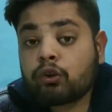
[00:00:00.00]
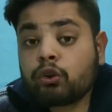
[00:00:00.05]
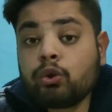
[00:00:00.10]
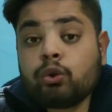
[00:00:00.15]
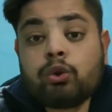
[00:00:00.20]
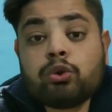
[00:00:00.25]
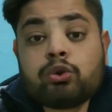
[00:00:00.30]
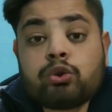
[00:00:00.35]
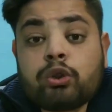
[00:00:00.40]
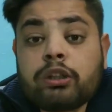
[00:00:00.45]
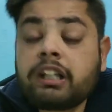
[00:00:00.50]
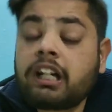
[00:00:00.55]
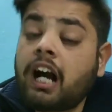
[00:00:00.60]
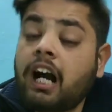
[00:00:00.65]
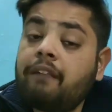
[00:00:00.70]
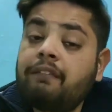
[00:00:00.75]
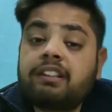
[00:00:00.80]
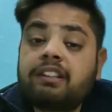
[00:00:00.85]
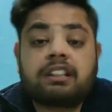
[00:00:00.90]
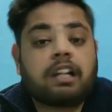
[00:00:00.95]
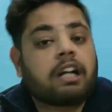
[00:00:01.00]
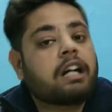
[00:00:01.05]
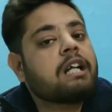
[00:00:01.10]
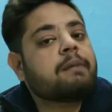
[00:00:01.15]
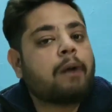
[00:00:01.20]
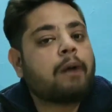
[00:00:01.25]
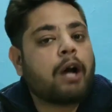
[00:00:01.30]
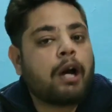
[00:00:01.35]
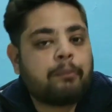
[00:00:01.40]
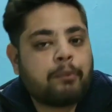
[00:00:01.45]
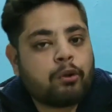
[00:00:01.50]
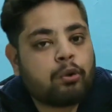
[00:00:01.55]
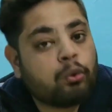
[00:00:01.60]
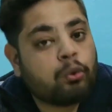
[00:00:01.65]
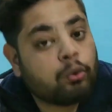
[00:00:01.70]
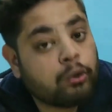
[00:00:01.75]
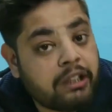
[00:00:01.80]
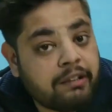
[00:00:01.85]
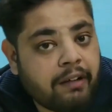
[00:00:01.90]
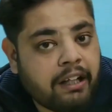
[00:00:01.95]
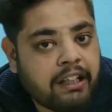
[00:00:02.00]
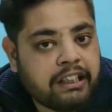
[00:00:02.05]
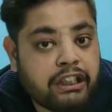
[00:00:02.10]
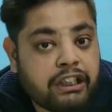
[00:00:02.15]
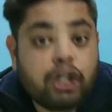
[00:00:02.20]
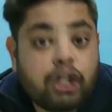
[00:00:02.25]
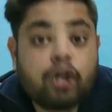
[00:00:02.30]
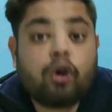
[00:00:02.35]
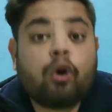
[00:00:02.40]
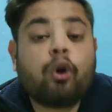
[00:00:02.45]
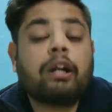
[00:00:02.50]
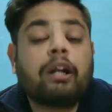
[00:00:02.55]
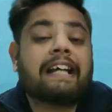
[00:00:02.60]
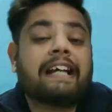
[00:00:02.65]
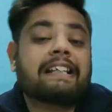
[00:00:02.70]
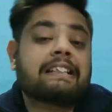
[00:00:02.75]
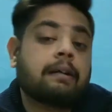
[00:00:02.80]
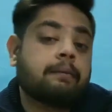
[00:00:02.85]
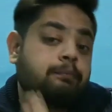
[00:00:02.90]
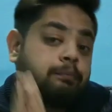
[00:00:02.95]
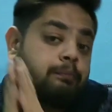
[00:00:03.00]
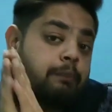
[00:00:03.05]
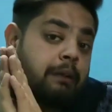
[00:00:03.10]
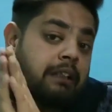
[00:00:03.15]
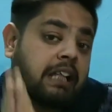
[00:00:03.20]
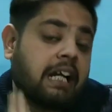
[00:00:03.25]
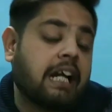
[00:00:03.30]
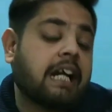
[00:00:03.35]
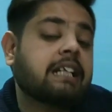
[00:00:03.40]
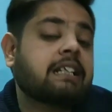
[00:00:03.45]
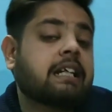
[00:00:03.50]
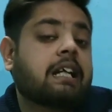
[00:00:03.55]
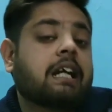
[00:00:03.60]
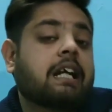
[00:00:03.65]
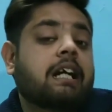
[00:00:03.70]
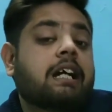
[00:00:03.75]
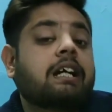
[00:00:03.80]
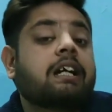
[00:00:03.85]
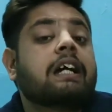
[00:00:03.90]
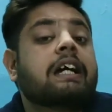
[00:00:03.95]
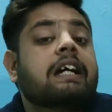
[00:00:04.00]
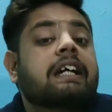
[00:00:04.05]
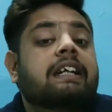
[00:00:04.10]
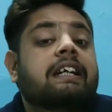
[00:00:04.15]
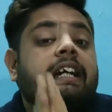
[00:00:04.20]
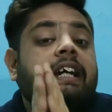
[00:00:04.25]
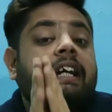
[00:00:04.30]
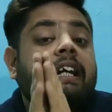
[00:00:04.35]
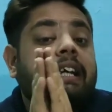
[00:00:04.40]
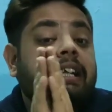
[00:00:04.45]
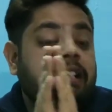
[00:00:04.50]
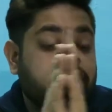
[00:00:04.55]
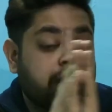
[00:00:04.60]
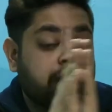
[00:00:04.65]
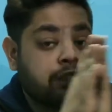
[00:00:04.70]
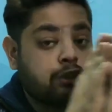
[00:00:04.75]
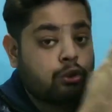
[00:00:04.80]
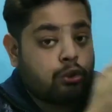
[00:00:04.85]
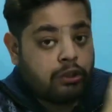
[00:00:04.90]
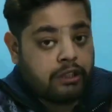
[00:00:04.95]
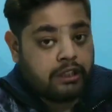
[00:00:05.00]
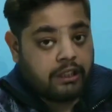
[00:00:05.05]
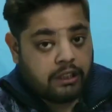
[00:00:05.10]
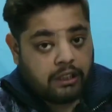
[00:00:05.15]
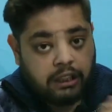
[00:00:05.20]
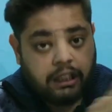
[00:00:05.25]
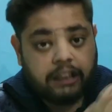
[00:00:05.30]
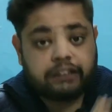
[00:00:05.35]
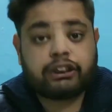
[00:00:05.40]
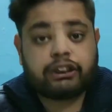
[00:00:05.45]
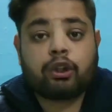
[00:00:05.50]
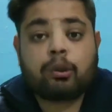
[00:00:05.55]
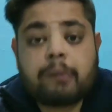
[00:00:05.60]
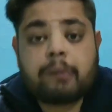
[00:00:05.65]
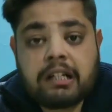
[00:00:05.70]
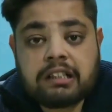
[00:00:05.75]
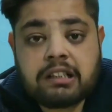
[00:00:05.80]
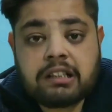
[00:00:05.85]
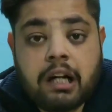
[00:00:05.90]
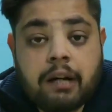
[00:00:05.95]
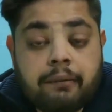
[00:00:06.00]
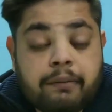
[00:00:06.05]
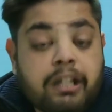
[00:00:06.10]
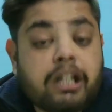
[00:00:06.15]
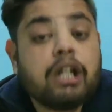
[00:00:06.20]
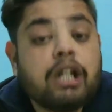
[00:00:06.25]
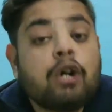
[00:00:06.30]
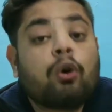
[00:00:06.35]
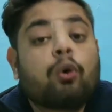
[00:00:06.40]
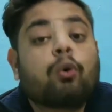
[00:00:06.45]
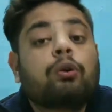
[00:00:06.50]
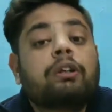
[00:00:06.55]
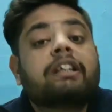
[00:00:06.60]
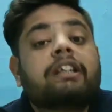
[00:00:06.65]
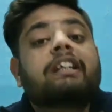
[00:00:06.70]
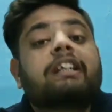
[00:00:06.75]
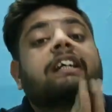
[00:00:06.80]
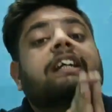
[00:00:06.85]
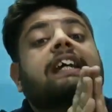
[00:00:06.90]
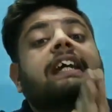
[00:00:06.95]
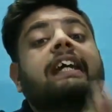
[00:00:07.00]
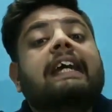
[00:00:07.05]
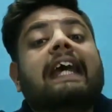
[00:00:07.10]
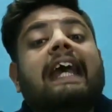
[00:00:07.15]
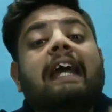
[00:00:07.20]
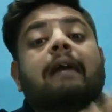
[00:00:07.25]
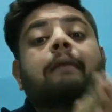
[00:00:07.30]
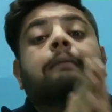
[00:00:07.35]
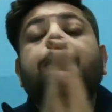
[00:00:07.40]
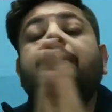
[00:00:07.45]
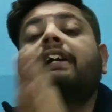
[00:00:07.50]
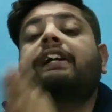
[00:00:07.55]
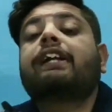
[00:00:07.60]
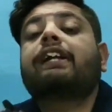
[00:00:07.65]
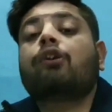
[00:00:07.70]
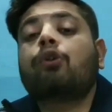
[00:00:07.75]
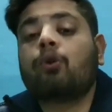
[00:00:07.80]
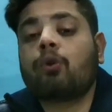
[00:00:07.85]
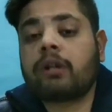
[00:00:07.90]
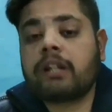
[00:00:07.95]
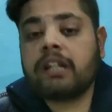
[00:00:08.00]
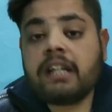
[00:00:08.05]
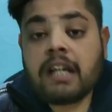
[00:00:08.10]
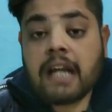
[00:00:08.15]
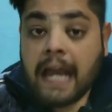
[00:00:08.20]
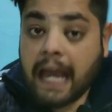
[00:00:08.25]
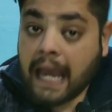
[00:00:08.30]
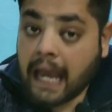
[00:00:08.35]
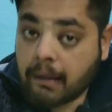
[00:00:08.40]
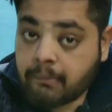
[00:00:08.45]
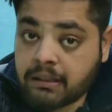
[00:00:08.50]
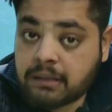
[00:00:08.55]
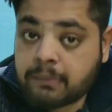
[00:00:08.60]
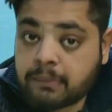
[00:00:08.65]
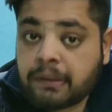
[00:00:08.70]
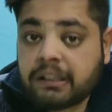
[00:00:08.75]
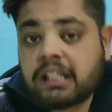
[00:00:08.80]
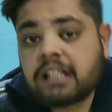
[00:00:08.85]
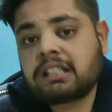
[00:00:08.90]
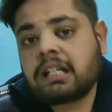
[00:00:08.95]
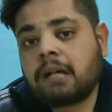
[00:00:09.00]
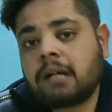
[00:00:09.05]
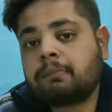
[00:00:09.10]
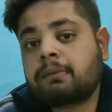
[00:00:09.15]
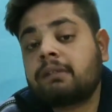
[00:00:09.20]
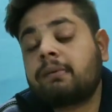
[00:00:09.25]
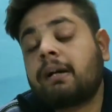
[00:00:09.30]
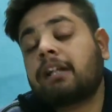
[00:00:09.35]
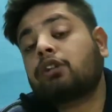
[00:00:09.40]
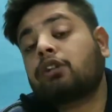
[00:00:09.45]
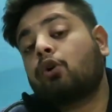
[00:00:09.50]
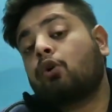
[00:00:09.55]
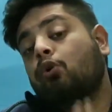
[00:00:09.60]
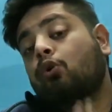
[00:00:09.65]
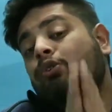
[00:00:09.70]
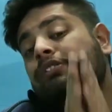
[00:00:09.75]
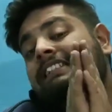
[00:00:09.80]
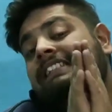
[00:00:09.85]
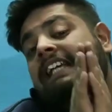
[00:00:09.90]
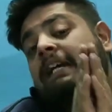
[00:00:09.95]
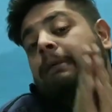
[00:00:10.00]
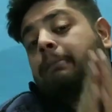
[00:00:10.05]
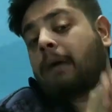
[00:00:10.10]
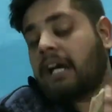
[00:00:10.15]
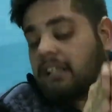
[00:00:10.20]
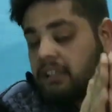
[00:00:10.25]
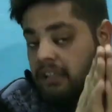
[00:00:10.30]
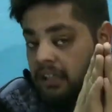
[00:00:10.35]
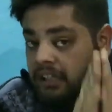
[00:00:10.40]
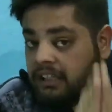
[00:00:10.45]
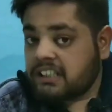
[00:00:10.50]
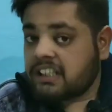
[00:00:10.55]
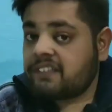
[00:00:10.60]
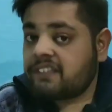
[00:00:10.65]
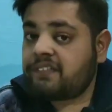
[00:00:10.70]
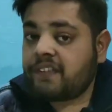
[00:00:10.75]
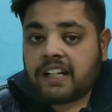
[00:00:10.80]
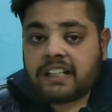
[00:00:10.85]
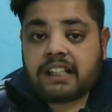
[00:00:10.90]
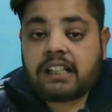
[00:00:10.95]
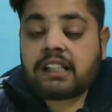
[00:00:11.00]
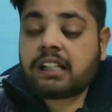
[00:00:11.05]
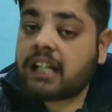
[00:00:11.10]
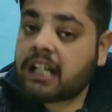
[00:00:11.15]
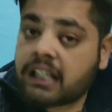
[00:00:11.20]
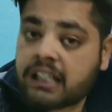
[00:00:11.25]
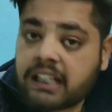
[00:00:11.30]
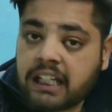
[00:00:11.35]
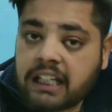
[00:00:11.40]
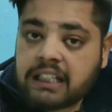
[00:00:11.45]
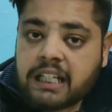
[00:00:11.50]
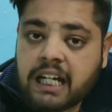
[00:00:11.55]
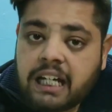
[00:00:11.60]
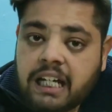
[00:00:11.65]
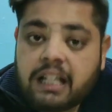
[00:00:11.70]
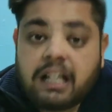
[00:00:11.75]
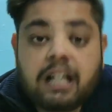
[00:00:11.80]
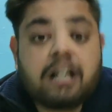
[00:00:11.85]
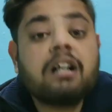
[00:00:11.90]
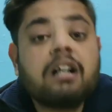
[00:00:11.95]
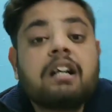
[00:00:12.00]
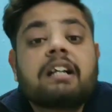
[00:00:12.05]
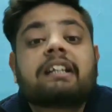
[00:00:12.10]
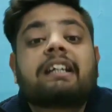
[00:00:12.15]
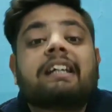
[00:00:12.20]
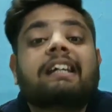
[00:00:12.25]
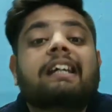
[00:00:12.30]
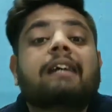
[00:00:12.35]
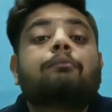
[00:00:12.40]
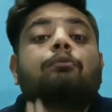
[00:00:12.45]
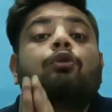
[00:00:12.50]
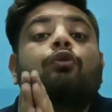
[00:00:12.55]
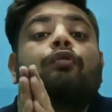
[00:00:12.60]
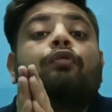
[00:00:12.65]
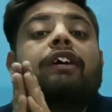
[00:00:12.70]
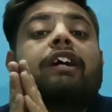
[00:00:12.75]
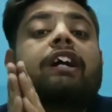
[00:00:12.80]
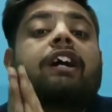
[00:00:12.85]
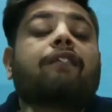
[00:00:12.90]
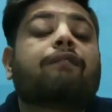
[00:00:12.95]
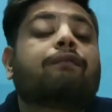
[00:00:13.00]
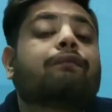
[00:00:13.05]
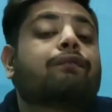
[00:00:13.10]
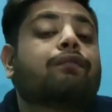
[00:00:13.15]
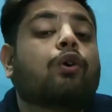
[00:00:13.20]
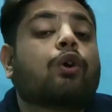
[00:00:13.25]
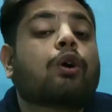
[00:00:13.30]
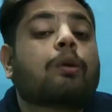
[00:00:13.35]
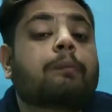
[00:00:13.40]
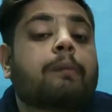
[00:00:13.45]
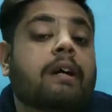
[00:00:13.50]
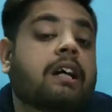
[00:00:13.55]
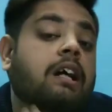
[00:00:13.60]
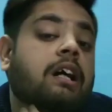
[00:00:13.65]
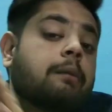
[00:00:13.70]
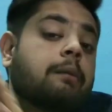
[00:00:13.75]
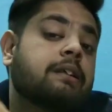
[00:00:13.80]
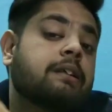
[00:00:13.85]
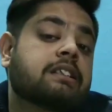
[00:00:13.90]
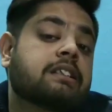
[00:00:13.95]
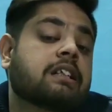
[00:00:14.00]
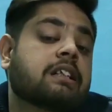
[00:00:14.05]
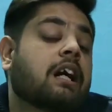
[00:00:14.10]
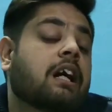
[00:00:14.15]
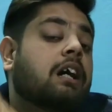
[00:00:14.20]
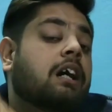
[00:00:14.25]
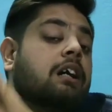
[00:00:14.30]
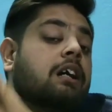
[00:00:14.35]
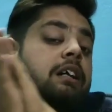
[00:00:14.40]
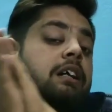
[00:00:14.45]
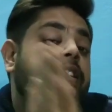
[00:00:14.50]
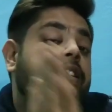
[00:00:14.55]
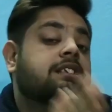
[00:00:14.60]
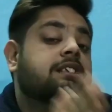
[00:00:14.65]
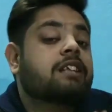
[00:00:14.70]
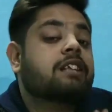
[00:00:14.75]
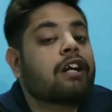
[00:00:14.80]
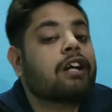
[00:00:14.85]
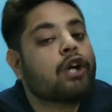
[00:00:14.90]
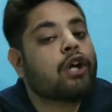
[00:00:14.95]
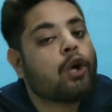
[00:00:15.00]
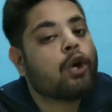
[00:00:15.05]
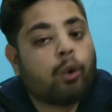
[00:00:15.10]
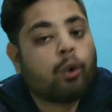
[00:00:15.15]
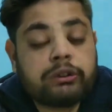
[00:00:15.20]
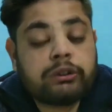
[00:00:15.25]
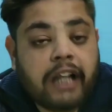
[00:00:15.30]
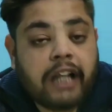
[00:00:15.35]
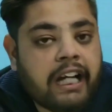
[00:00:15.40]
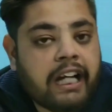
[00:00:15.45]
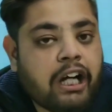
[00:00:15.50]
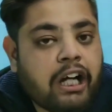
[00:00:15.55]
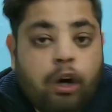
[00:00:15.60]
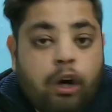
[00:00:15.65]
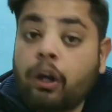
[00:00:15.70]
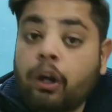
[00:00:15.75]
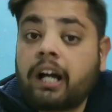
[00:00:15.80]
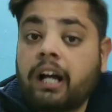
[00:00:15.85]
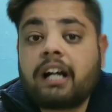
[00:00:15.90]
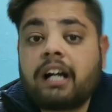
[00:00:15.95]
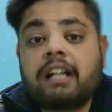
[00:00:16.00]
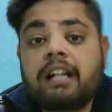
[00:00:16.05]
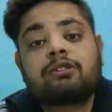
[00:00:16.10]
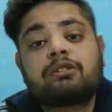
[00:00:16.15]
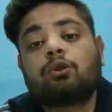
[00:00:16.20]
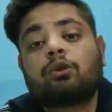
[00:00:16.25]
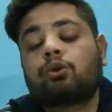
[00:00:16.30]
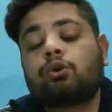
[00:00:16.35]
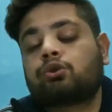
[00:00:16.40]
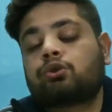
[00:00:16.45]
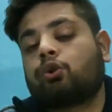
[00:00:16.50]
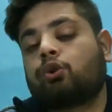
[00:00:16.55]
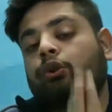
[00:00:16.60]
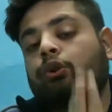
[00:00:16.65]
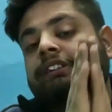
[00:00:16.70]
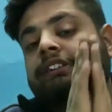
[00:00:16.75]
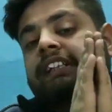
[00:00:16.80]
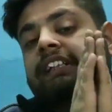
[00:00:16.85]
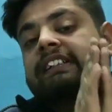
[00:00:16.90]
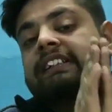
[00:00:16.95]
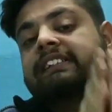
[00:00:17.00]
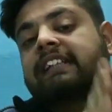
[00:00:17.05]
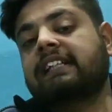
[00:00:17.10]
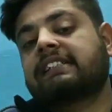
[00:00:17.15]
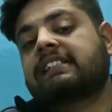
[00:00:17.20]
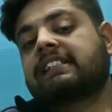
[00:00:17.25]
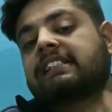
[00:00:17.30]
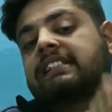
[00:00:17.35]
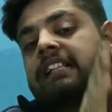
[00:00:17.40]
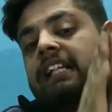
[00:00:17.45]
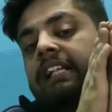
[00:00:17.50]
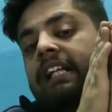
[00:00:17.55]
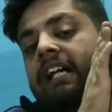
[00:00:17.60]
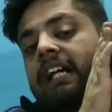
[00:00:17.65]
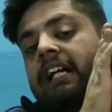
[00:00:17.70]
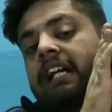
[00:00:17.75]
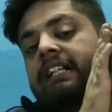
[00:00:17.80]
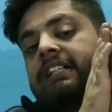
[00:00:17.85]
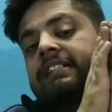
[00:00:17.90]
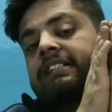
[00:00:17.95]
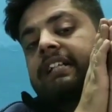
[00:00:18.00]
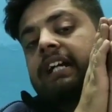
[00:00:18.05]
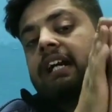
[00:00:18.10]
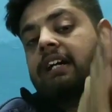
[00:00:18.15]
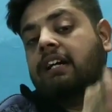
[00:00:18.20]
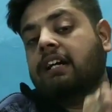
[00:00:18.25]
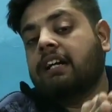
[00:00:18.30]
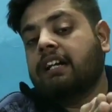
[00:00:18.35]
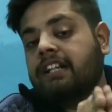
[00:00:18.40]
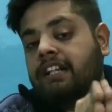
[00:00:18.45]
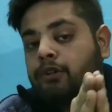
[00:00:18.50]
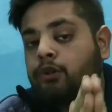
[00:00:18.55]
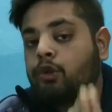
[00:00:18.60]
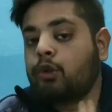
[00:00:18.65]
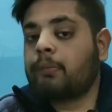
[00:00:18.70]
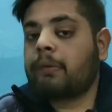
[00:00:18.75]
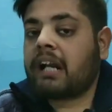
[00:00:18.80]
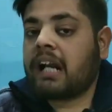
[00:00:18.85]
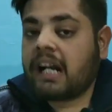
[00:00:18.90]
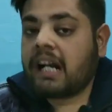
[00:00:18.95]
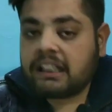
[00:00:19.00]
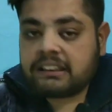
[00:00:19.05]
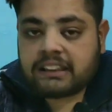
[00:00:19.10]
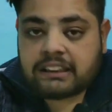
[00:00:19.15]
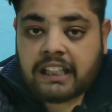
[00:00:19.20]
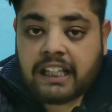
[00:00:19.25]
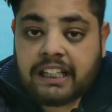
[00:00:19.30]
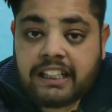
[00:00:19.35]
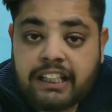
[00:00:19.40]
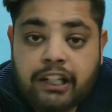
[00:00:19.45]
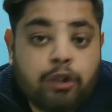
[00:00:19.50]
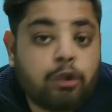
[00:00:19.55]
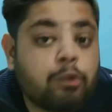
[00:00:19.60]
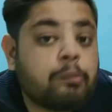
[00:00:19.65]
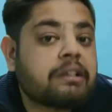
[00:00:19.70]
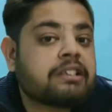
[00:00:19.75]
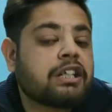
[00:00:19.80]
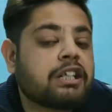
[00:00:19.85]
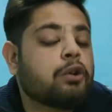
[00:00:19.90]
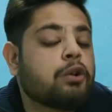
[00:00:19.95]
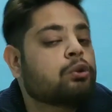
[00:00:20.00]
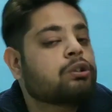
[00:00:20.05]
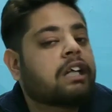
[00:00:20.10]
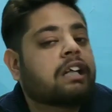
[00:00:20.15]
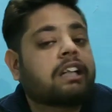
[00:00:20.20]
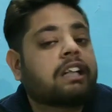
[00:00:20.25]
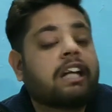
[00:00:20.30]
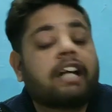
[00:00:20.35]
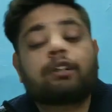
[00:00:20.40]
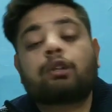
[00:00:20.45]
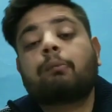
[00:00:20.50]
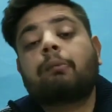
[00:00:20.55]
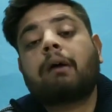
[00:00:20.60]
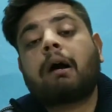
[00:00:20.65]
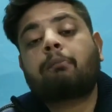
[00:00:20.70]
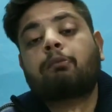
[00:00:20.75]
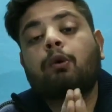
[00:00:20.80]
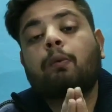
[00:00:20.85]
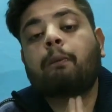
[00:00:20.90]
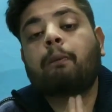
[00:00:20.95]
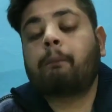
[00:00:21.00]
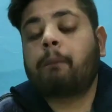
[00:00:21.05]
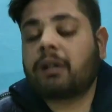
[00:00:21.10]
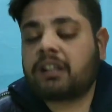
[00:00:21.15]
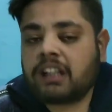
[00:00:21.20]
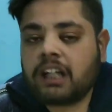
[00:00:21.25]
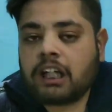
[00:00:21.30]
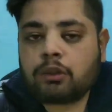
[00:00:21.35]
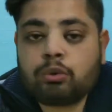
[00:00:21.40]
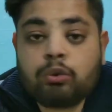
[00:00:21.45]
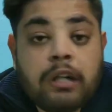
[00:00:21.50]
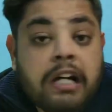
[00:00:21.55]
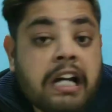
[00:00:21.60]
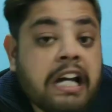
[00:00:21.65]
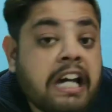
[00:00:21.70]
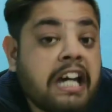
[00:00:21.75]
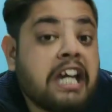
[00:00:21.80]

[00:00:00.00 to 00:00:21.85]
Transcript: और तो दोस्तों ये काफ़ी तगड़ी बायोपिक होने वाली है और ऐसा बताया जा रहा है कि ये जो अक्षय कुमार साहब हैं उनकी एक मीटिंग होगी एम एस बिट्टा साहब के बाद उसके बाद ये फाइनल कर दिया जाएगा कि ये मूवी कब फ्लोर पे कब इसका स्टार्ट हो जाएगा और अगर दोस्तों ये जल्द से जल्द अगर इसका र्यूमर आ जाता है ये र्यूमर सही हो जाता है तो मैं आपको बता दूँ